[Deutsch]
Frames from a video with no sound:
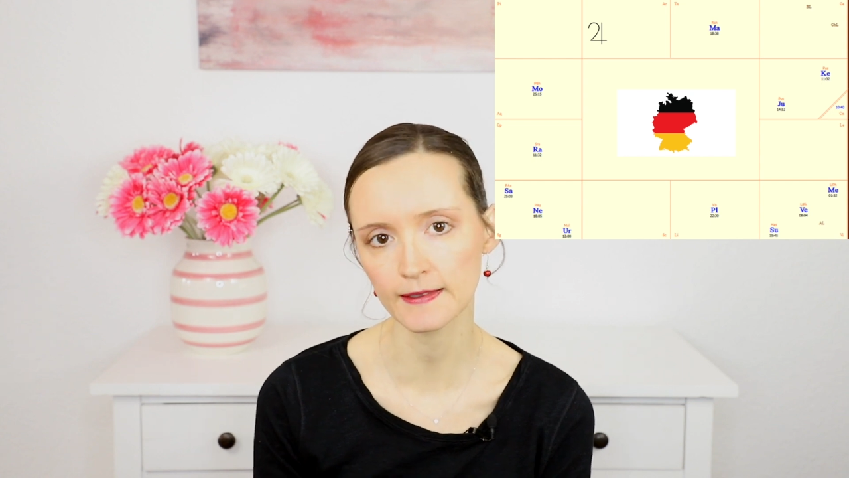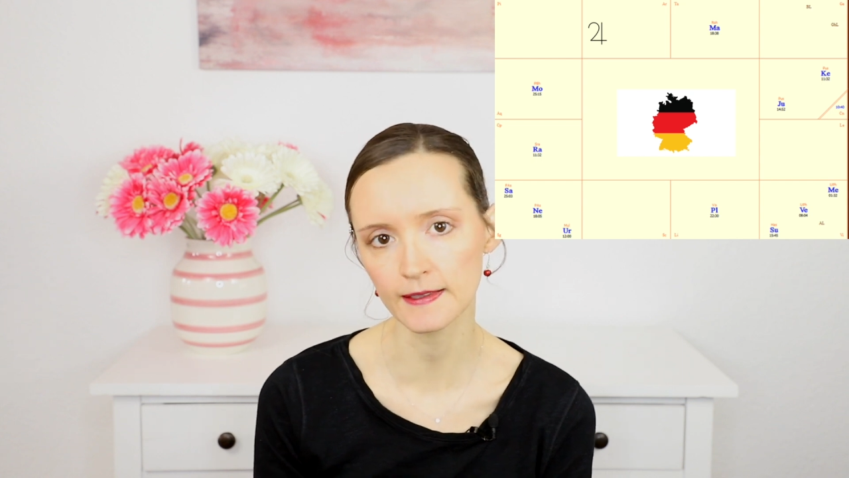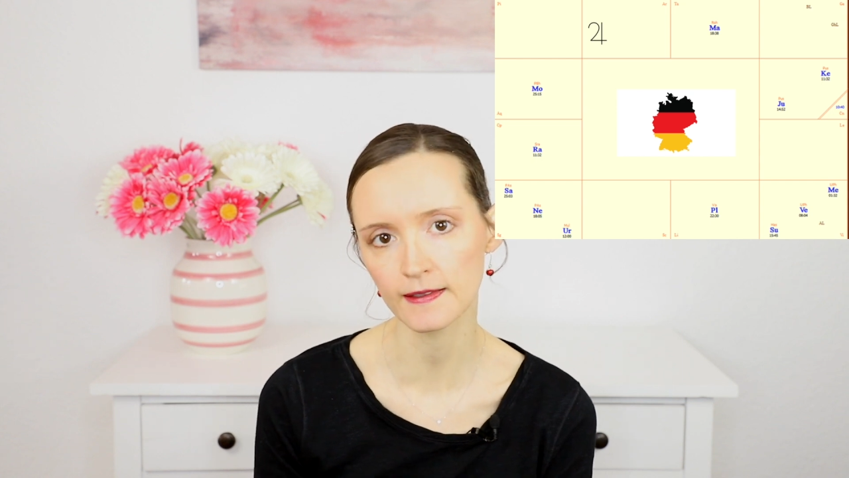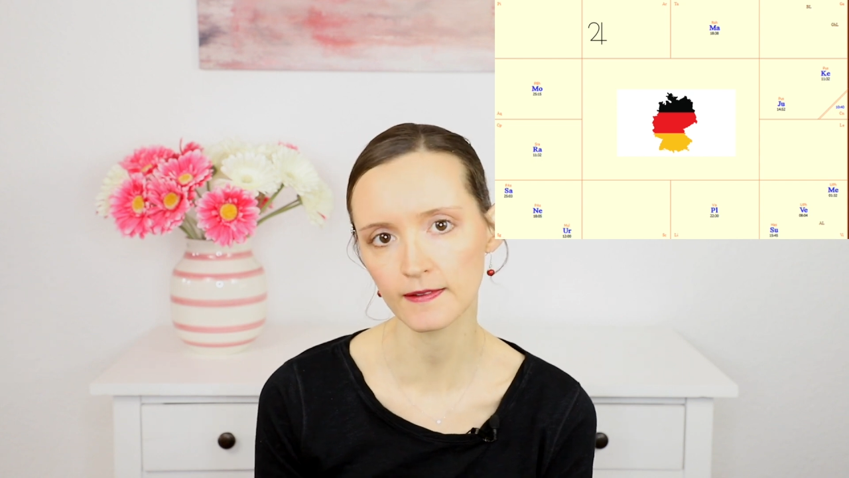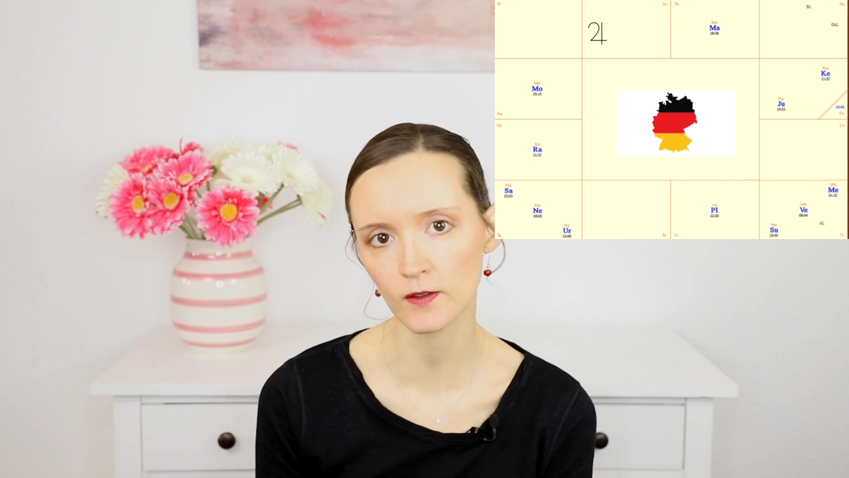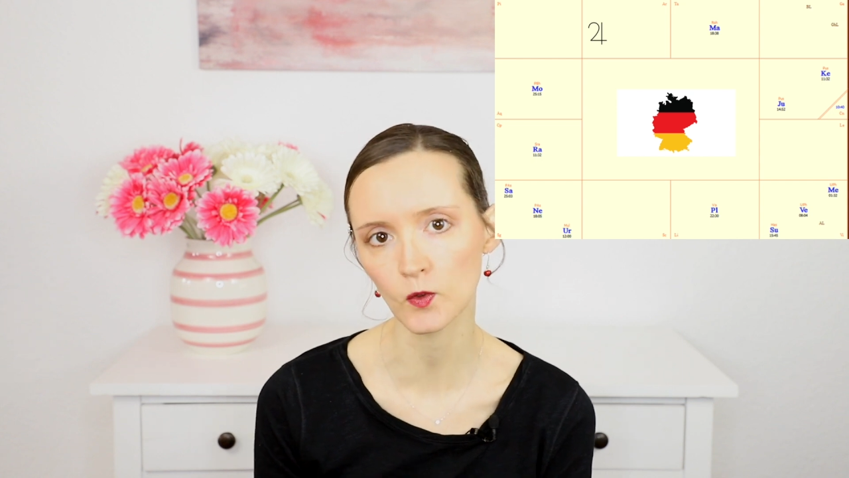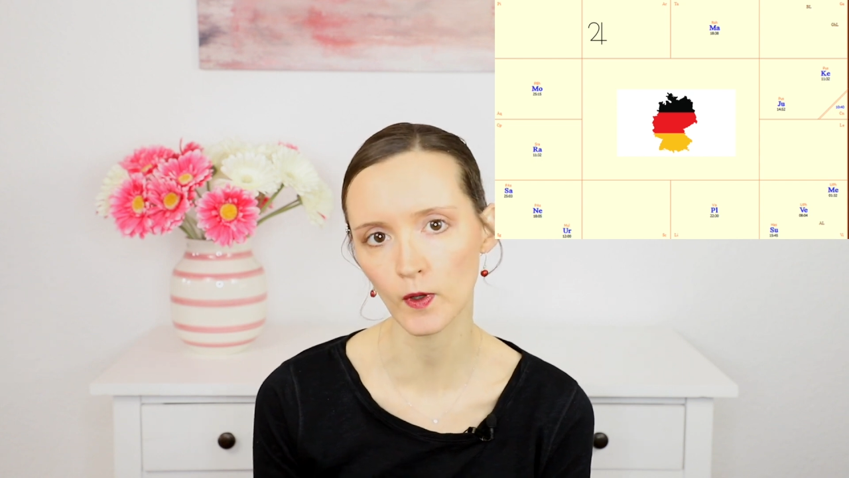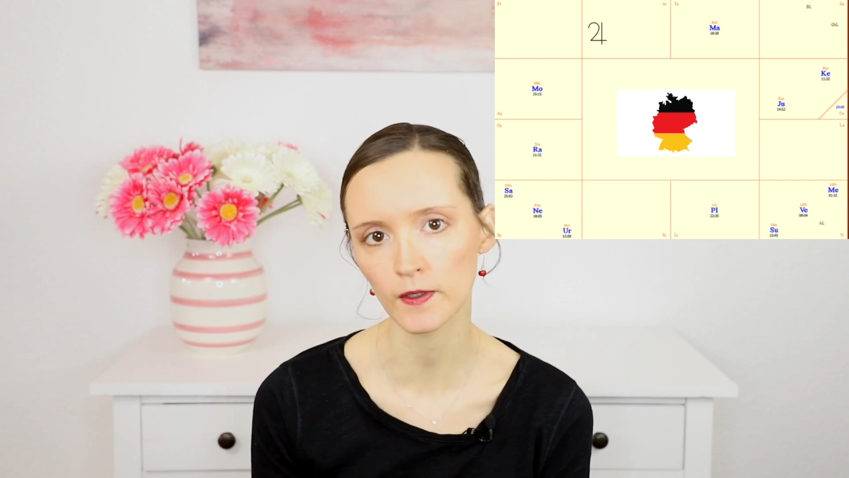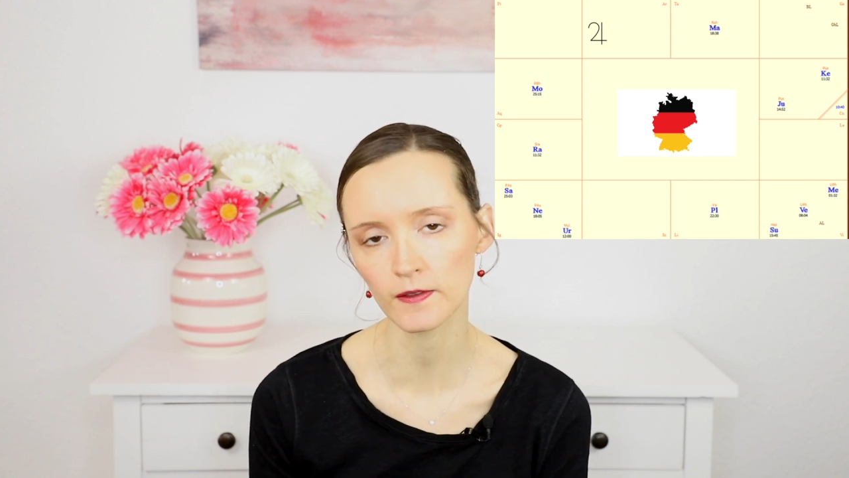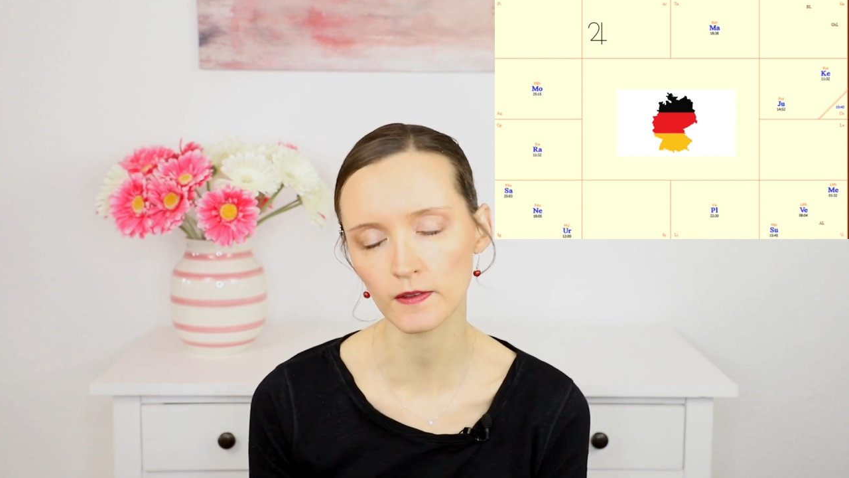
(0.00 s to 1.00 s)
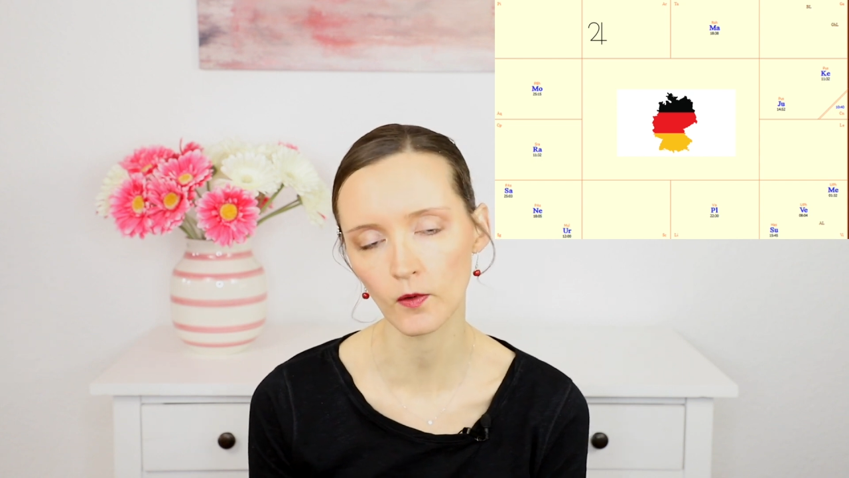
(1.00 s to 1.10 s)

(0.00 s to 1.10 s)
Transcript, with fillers: die diese neuen,